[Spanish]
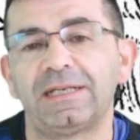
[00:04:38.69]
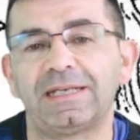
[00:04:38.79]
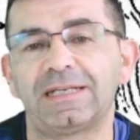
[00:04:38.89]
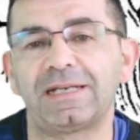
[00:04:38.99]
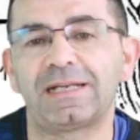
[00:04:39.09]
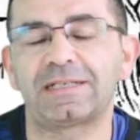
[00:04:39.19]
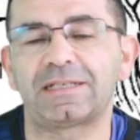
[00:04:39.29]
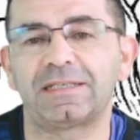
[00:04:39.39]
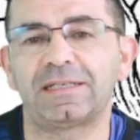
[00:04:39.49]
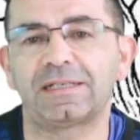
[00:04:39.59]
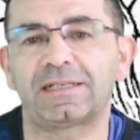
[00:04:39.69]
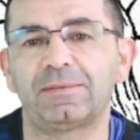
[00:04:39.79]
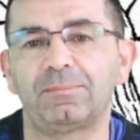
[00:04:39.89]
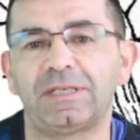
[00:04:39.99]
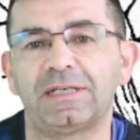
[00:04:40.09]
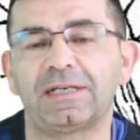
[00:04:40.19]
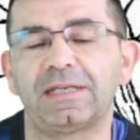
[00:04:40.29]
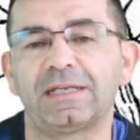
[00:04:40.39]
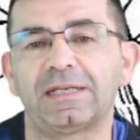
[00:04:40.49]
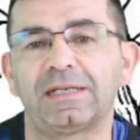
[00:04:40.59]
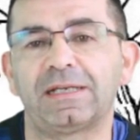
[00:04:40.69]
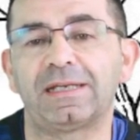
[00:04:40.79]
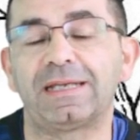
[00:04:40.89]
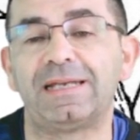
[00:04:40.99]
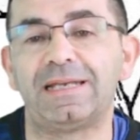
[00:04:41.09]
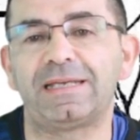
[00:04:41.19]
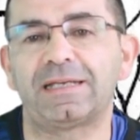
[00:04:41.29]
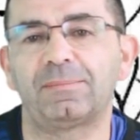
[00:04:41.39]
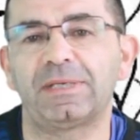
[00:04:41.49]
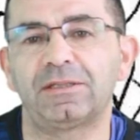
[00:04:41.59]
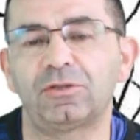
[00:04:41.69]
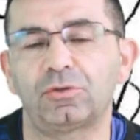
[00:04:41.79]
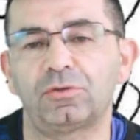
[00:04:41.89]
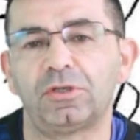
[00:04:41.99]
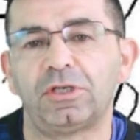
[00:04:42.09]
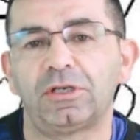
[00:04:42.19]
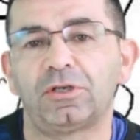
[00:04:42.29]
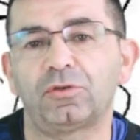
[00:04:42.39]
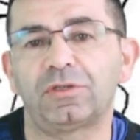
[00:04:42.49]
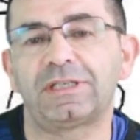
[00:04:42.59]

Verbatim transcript: es la señal que envía el, ligamento, ¿no?